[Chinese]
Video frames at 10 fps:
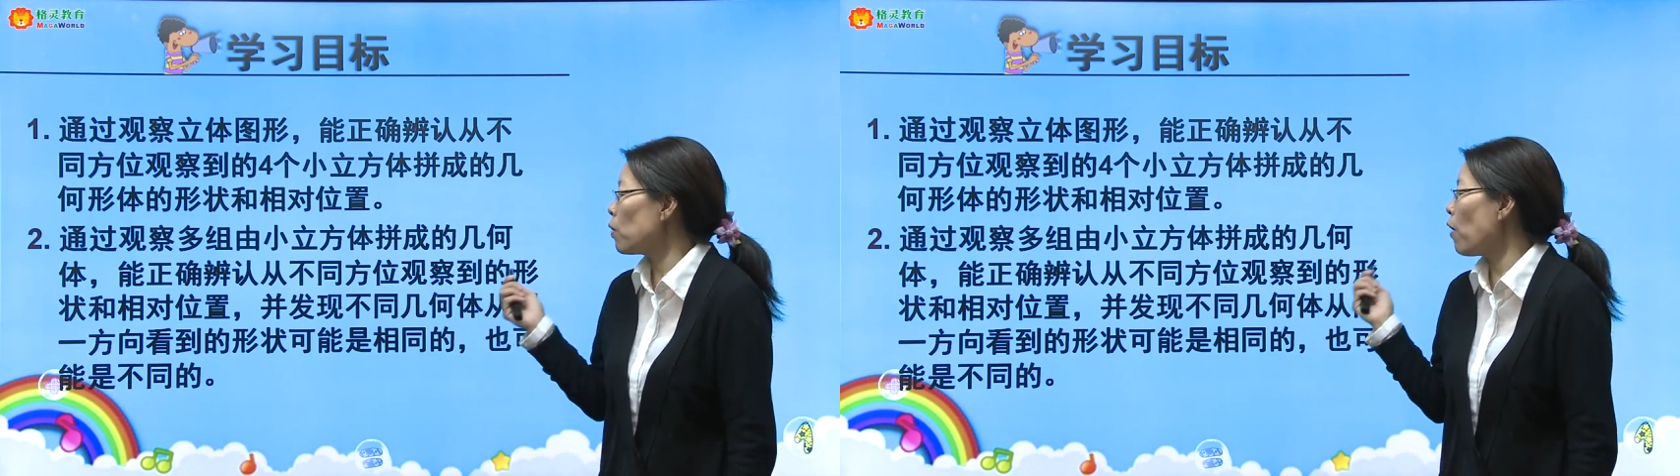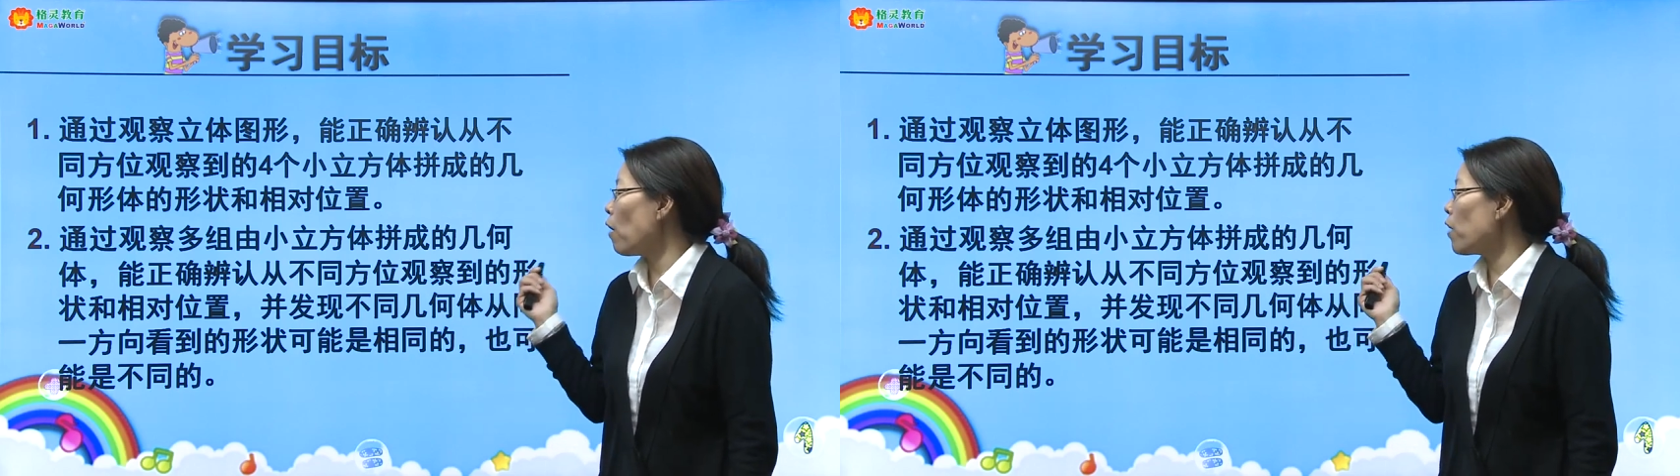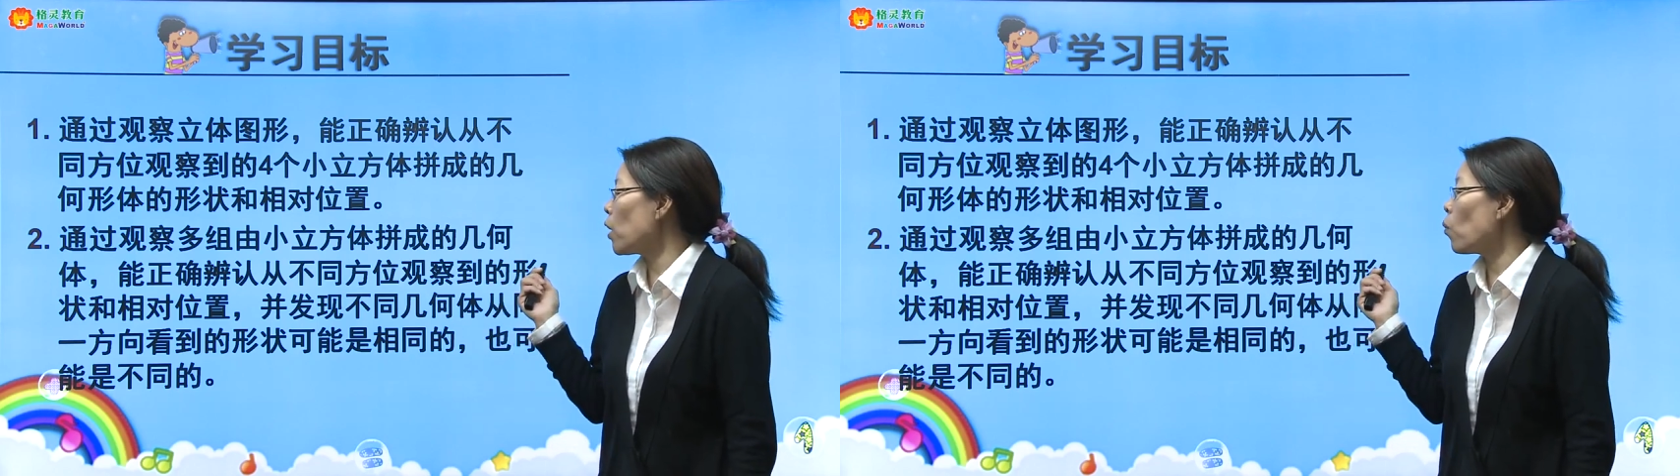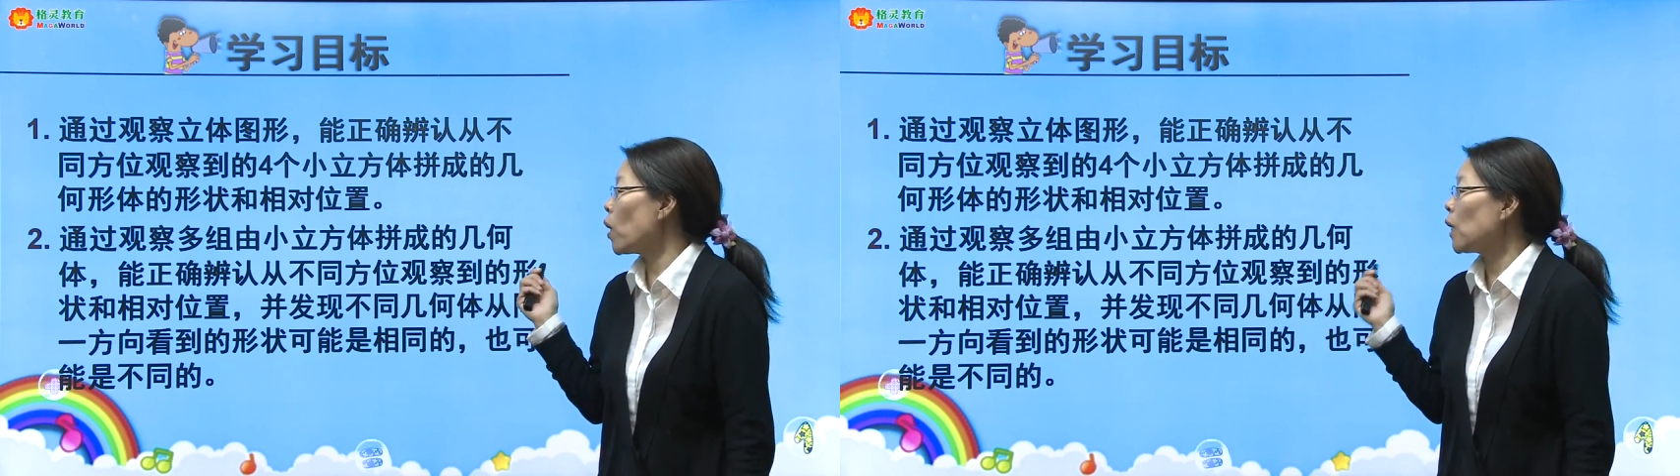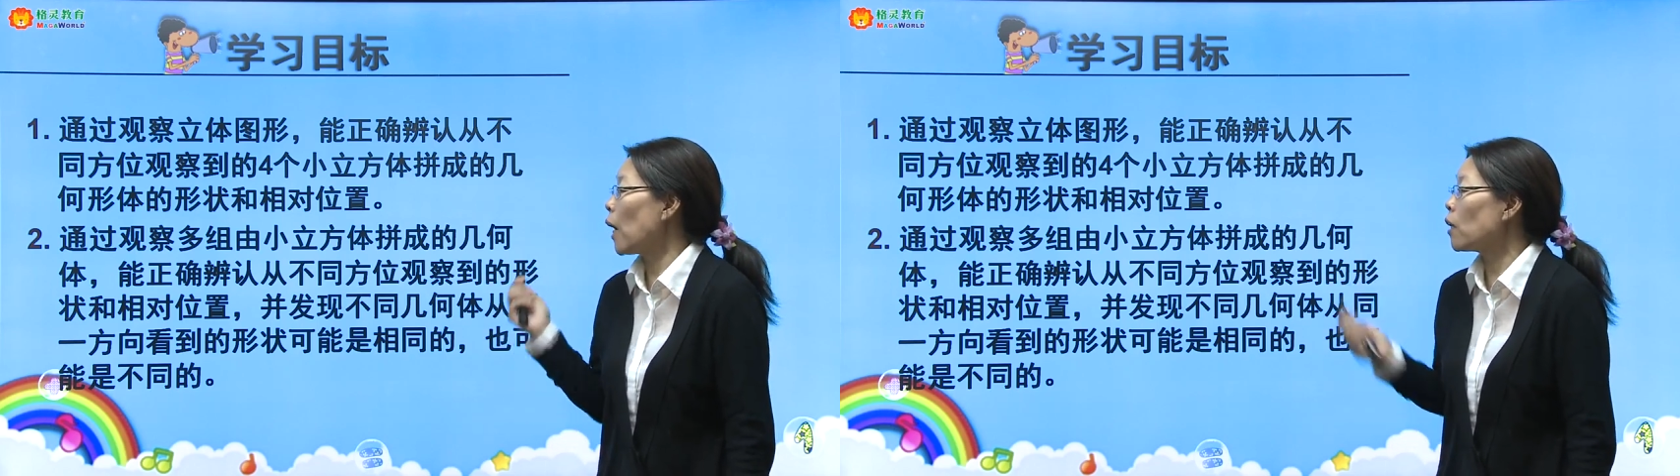方位
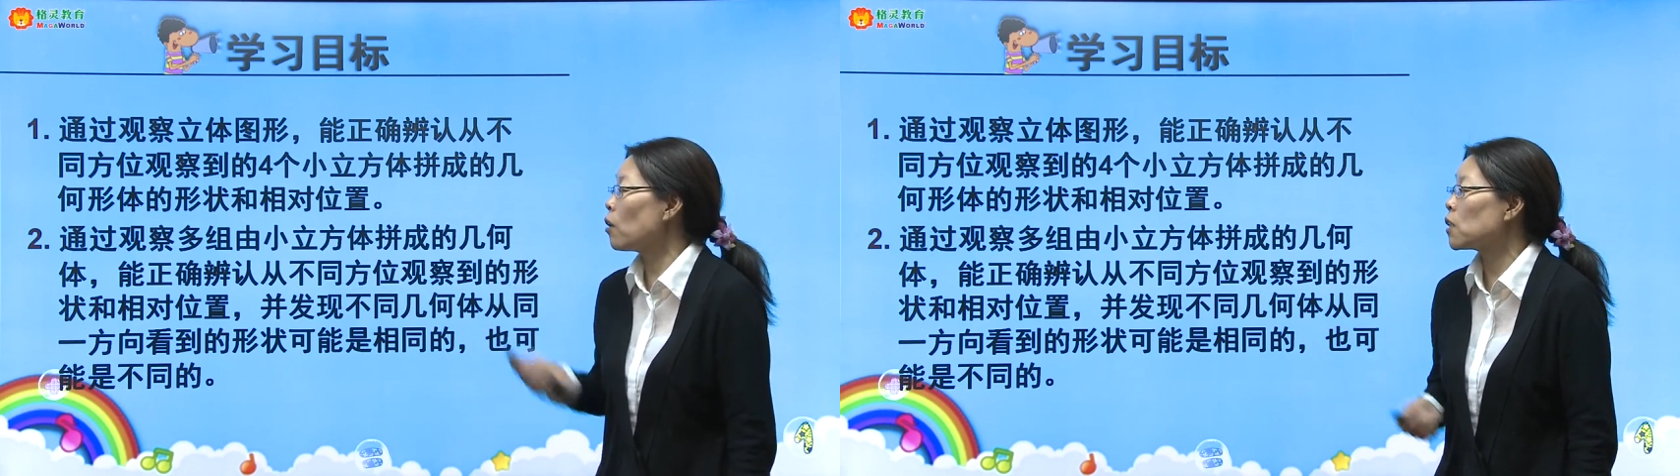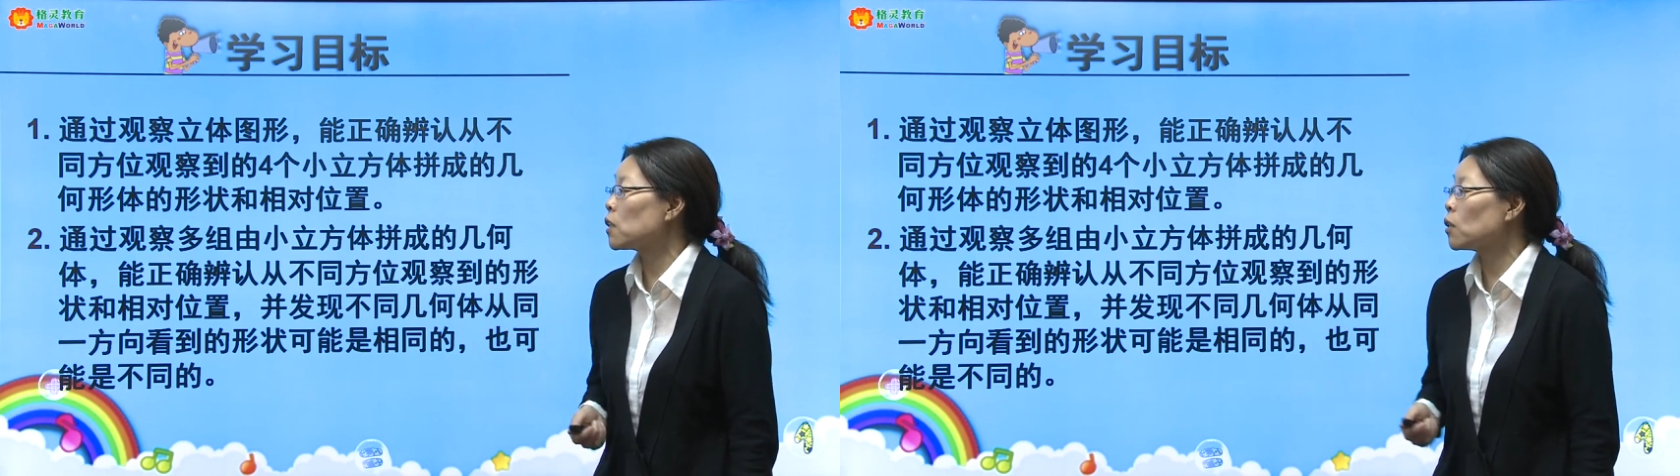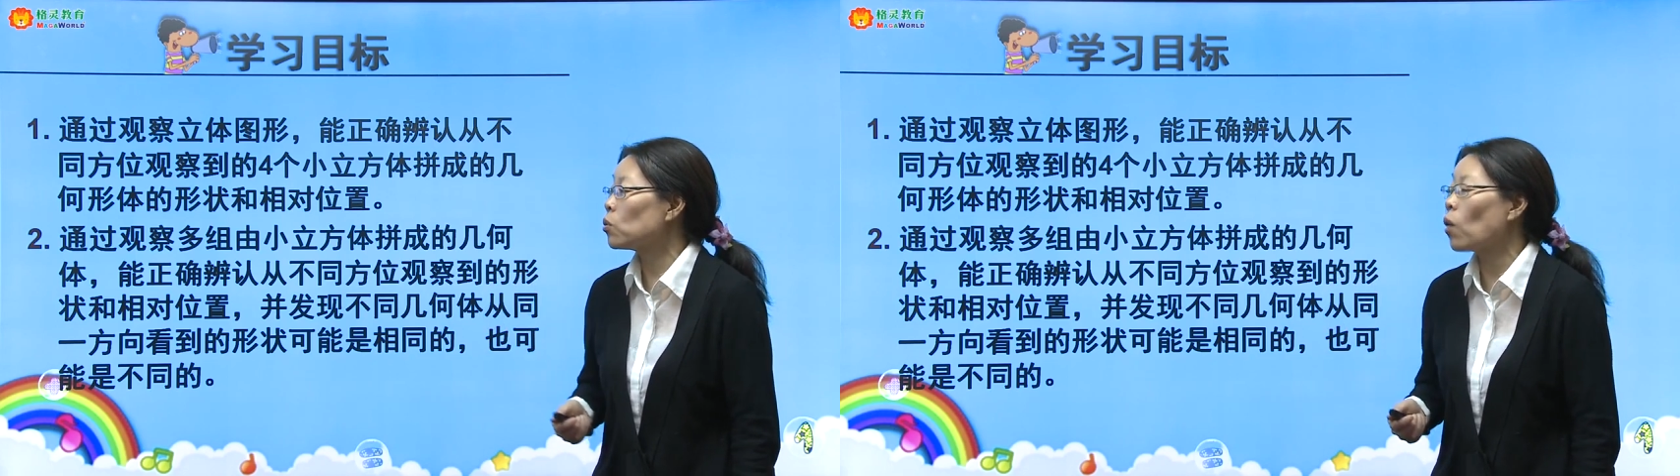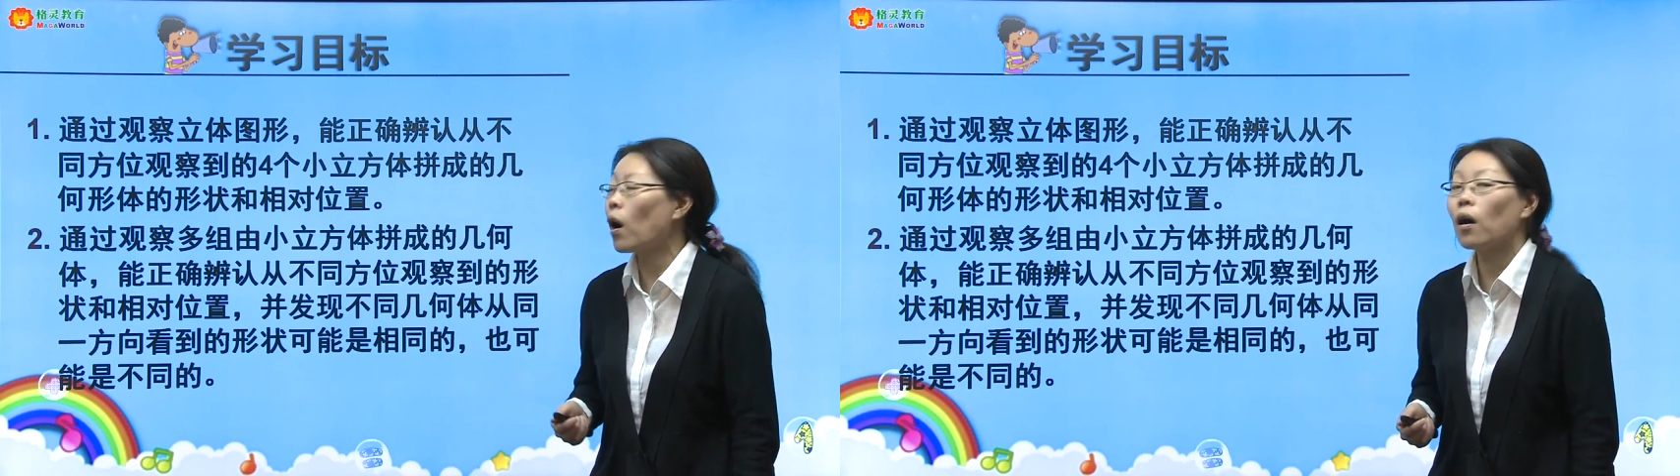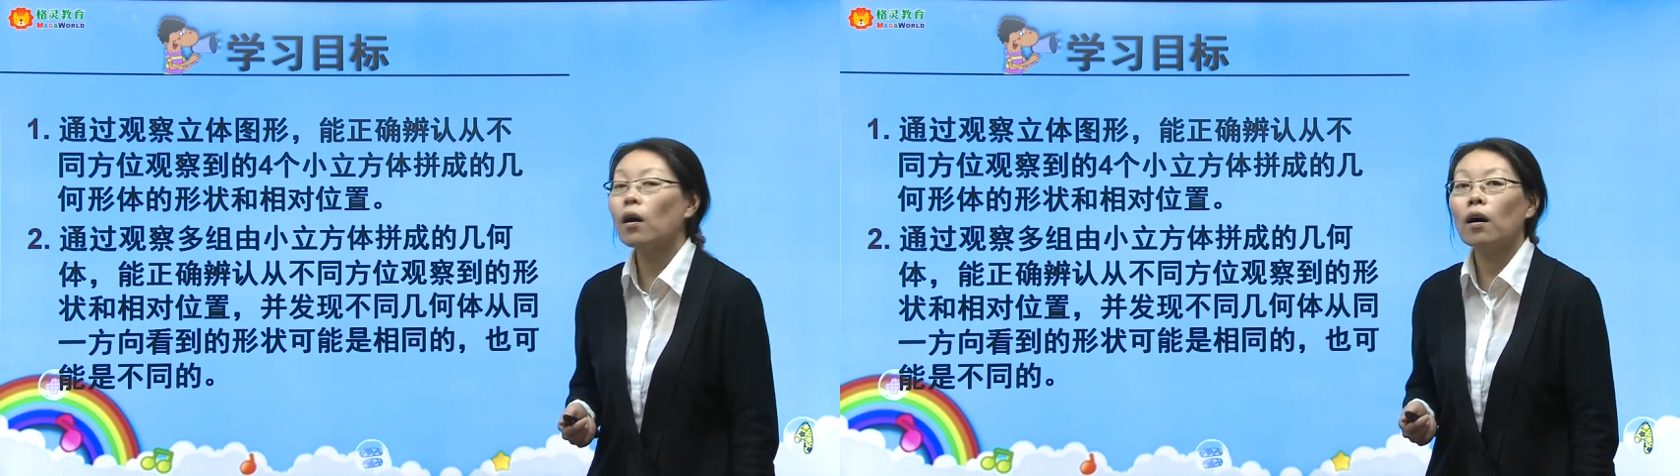观察到的形状